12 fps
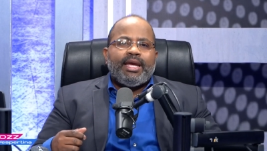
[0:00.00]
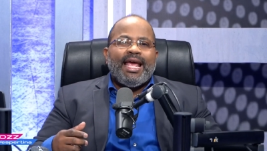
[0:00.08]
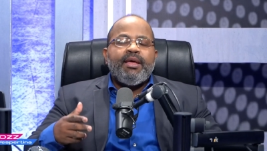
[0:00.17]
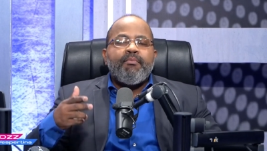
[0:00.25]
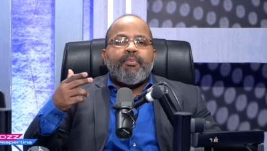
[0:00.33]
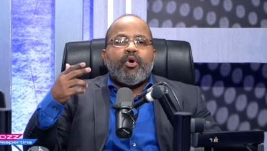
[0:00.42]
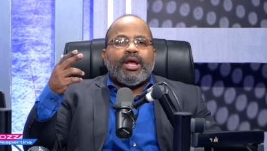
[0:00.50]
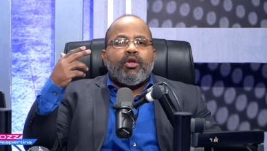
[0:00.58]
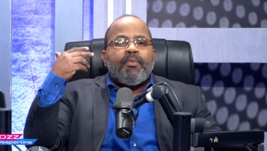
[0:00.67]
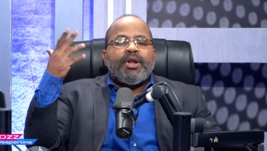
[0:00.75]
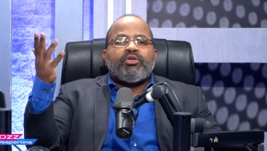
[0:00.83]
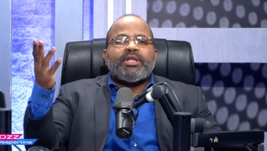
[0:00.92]

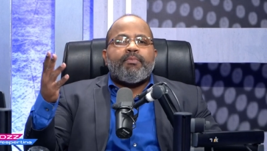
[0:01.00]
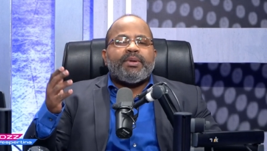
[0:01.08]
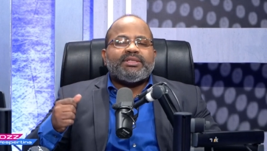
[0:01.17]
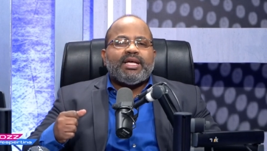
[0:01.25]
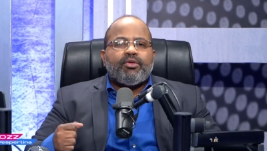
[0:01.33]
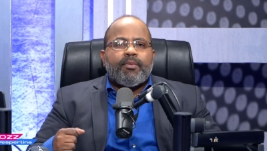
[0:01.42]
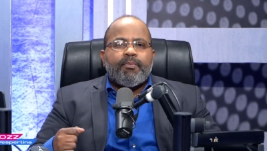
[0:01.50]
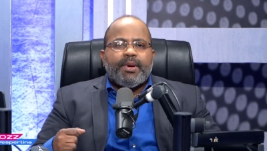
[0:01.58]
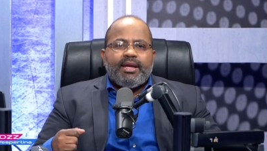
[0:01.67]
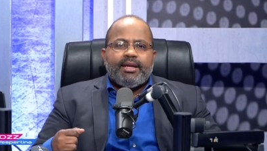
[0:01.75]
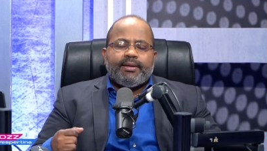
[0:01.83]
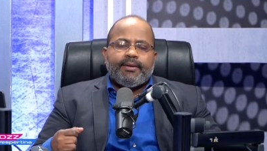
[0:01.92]
el hombre no está pensando en
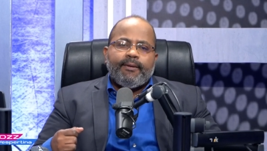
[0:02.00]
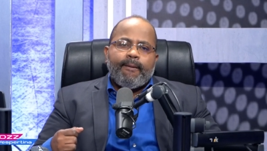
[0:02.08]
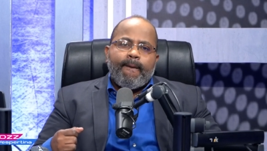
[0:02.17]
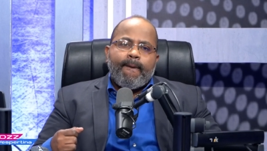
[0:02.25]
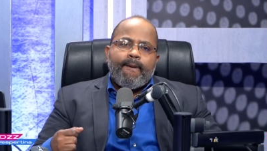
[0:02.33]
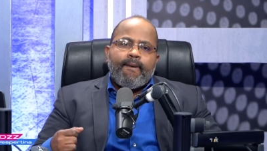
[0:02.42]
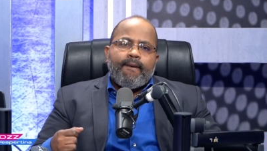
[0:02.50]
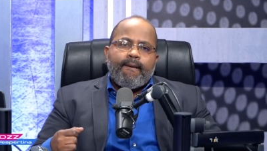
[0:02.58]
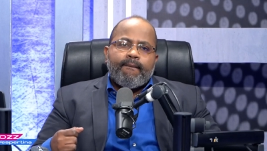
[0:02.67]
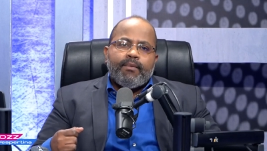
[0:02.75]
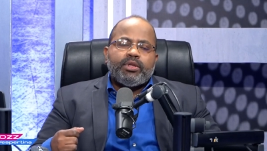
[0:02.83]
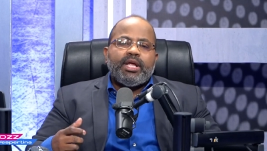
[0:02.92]
pena.
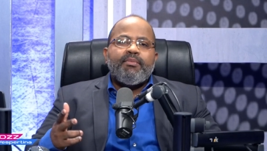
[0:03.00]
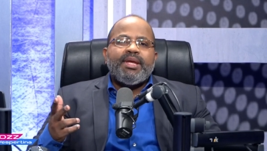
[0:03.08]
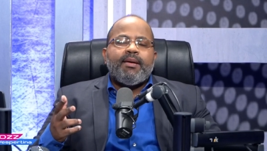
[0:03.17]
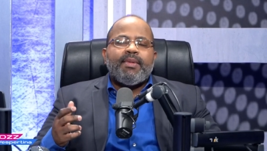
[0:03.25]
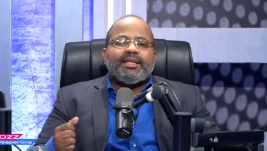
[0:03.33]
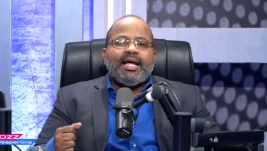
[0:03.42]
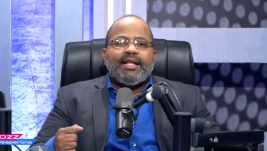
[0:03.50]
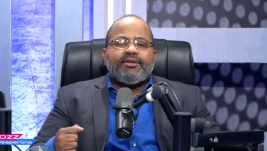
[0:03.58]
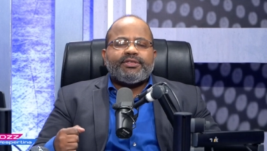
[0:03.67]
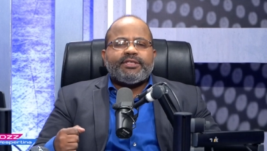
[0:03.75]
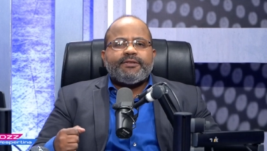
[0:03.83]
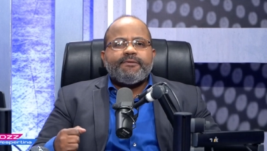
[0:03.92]
Termina
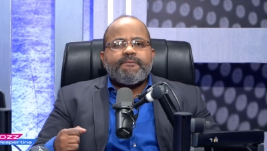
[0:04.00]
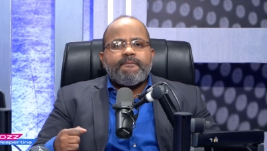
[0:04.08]
matándose.